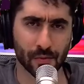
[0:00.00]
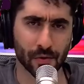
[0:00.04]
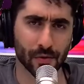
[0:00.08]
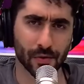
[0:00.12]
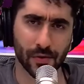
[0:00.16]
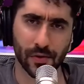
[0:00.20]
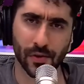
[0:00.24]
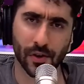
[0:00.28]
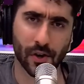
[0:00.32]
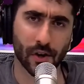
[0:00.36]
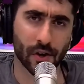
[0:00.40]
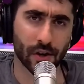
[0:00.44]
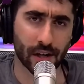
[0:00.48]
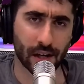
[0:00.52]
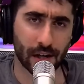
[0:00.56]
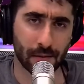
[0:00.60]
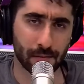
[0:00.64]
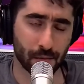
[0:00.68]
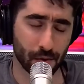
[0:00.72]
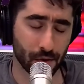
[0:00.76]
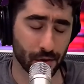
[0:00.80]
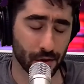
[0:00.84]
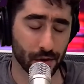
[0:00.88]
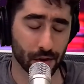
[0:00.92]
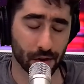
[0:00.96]
producido por,
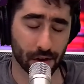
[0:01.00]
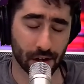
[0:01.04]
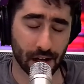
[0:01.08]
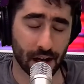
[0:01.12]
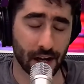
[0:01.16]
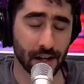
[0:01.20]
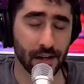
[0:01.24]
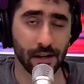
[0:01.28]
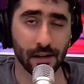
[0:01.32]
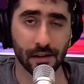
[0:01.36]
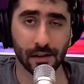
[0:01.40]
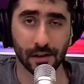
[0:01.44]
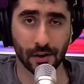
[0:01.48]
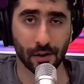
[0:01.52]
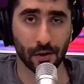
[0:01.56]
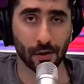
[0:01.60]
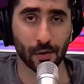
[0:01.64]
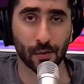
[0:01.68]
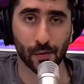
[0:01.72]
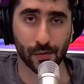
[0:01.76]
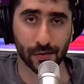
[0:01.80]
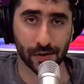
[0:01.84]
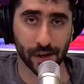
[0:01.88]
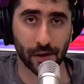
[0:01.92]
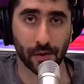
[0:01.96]
por Si no lo
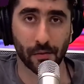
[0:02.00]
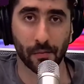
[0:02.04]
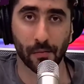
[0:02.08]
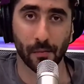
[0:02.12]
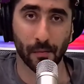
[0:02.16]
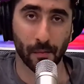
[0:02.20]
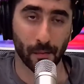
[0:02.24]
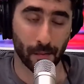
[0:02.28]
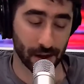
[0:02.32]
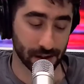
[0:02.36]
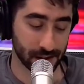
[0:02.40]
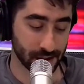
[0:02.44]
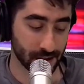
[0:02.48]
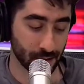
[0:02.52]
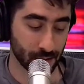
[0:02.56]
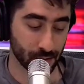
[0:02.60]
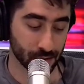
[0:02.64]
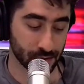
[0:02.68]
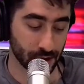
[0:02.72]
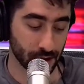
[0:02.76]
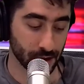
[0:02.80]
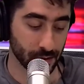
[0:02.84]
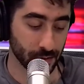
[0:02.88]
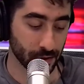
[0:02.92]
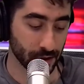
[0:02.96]
escucharon, vayan a
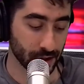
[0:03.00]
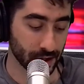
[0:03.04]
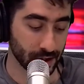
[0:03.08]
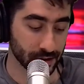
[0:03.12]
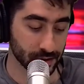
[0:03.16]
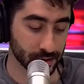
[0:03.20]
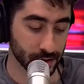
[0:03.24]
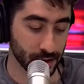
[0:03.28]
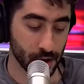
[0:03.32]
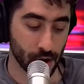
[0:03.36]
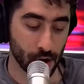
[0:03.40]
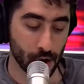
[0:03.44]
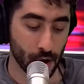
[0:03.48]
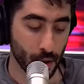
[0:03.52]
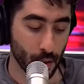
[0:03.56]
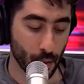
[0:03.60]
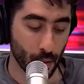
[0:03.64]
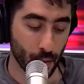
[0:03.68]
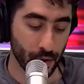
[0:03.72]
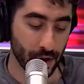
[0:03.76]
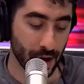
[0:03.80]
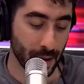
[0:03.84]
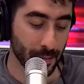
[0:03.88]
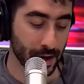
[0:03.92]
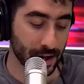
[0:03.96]
escucharlo porque es
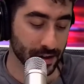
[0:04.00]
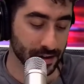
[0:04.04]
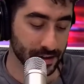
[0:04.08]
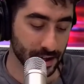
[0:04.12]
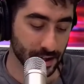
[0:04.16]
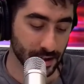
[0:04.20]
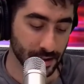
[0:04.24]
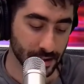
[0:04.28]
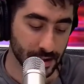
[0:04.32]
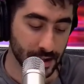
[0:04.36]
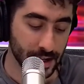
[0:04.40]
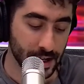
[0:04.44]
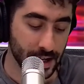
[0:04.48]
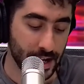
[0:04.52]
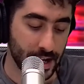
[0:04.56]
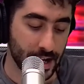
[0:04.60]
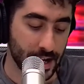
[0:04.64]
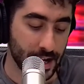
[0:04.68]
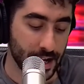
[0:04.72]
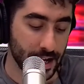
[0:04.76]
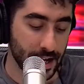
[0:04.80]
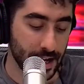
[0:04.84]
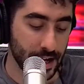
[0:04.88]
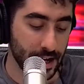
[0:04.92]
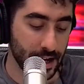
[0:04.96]
una masa.
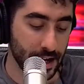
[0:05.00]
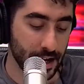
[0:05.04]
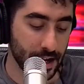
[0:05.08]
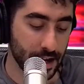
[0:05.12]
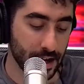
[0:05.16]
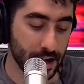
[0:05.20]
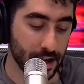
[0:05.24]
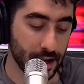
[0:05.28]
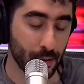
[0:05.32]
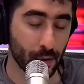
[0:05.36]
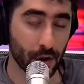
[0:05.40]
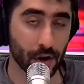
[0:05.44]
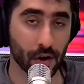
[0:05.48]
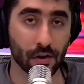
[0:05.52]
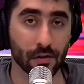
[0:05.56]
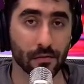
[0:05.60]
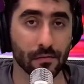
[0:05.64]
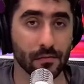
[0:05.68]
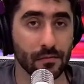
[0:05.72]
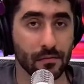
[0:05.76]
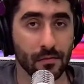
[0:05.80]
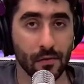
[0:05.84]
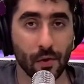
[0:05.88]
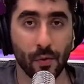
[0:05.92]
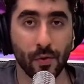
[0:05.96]
Eh, y bueno,
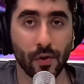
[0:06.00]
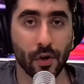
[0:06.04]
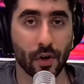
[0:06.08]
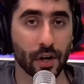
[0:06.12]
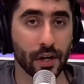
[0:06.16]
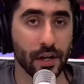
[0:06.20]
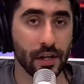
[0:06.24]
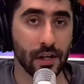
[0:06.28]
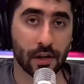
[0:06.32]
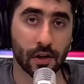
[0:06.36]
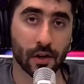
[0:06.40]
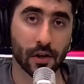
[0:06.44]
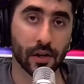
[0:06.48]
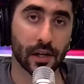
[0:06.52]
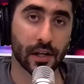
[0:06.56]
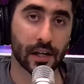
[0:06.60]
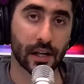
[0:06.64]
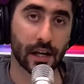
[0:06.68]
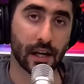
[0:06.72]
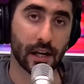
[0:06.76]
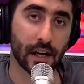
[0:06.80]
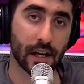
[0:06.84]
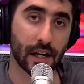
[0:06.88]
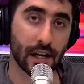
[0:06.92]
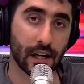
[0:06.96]
lo único que dijo es
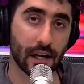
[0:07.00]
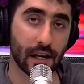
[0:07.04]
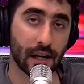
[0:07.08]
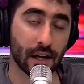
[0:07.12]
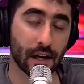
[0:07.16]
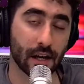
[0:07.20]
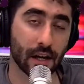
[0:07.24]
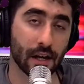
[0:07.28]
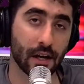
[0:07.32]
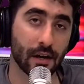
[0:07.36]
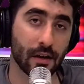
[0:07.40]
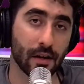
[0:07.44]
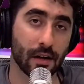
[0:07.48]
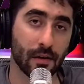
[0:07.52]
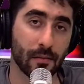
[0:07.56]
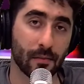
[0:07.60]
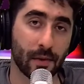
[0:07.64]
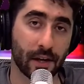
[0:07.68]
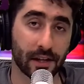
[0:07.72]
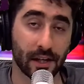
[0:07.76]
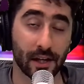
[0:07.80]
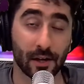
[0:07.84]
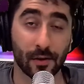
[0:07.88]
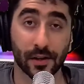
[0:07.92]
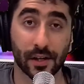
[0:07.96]
que el
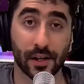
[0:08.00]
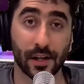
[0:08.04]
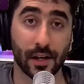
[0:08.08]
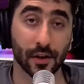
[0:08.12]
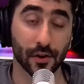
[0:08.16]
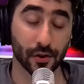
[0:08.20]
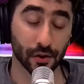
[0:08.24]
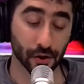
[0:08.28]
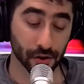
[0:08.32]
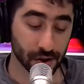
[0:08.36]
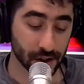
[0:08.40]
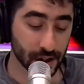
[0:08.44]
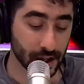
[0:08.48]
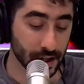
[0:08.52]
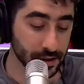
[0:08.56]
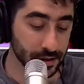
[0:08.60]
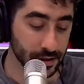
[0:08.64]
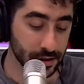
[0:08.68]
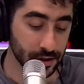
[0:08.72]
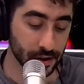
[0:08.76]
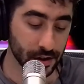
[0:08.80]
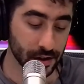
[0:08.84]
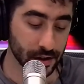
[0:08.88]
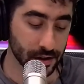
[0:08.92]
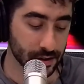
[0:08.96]
material va a tener 12
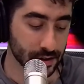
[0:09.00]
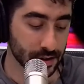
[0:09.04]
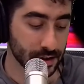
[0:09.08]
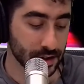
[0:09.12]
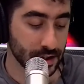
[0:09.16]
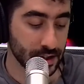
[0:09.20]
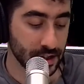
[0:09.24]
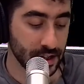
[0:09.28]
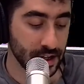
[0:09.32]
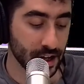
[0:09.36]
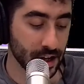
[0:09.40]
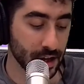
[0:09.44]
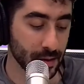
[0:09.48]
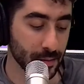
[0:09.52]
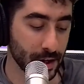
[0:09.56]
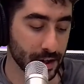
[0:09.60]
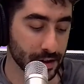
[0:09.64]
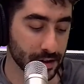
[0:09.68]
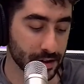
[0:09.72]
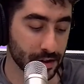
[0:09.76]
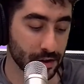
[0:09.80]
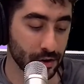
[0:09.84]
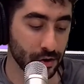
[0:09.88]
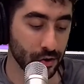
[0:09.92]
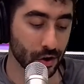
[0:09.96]
canciones y
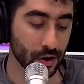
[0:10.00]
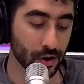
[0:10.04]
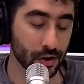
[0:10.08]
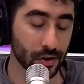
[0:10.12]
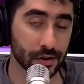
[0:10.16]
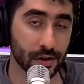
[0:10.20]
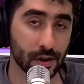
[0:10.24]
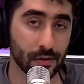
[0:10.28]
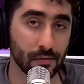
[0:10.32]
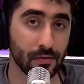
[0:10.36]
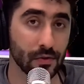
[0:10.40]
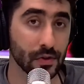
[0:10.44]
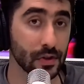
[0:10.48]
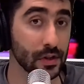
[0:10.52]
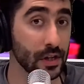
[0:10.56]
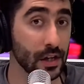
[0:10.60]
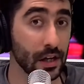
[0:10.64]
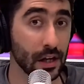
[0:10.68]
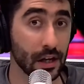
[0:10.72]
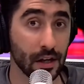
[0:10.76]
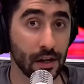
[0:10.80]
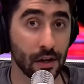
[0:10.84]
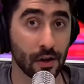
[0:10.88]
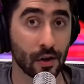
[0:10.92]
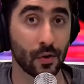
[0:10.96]
además dio a conocer un
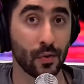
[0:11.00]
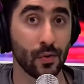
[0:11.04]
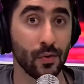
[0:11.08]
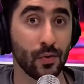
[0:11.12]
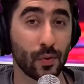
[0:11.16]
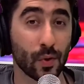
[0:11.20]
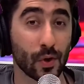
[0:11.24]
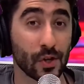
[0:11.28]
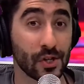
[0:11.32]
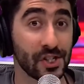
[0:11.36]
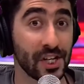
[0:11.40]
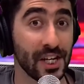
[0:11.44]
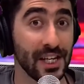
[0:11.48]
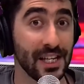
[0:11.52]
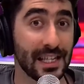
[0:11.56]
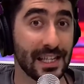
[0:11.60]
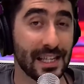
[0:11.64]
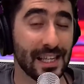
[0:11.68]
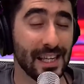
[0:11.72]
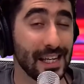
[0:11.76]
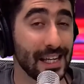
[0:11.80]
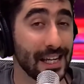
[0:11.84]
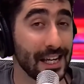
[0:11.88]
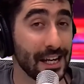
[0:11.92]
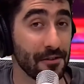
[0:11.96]
single junto a
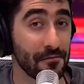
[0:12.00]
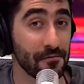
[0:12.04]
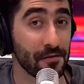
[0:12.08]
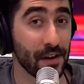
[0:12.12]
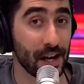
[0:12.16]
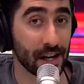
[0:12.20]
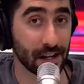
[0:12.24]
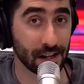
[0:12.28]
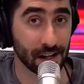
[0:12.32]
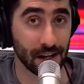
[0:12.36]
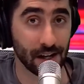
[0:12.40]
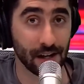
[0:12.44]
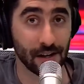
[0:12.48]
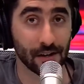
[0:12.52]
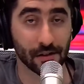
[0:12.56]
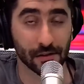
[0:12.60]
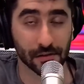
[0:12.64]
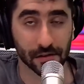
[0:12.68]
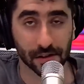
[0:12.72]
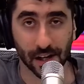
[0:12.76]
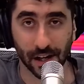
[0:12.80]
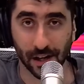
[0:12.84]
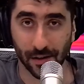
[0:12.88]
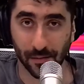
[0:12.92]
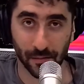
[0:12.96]
Jay-Z y Farrell, o
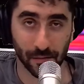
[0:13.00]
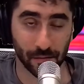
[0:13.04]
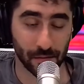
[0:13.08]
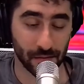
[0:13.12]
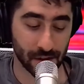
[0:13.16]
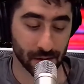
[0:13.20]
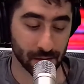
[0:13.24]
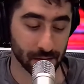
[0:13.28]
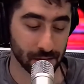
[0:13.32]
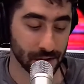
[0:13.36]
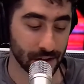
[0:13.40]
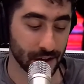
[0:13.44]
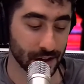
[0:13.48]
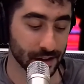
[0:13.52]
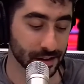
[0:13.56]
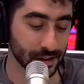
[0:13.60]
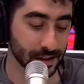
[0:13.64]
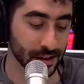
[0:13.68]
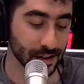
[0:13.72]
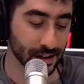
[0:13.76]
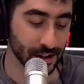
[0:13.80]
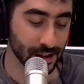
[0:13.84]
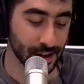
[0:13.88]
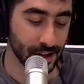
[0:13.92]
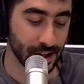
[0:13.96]
sea, bien
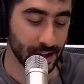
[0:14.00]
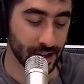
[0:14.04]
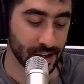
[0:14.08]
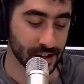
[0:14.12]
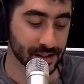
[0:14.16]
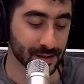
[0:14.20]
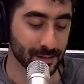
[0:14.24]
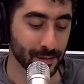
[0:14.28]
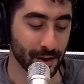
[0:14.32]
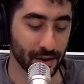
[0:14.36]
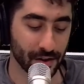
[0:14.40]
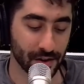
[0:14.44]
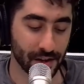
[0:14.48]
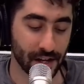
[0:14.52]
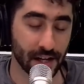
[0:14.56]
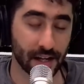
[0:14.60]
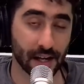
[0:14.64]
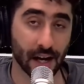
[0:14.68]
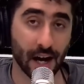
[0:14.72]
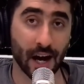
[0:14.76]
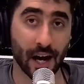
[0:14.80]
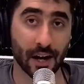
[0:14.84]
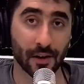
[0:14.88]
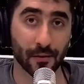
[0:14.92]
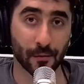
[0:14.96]
picante, llamado
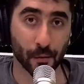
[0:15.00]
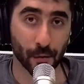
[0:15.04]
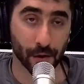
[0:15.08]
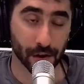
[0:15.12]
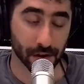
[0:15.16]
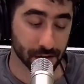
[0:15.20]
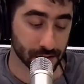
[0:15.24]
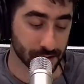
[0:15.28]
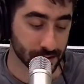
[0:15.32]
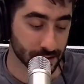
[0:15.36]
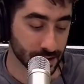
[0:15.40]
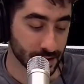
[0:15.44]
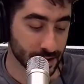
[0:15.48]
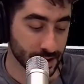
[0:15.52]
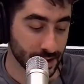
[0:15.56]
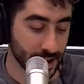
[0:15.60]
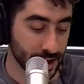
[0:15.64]
Neck and Wrist.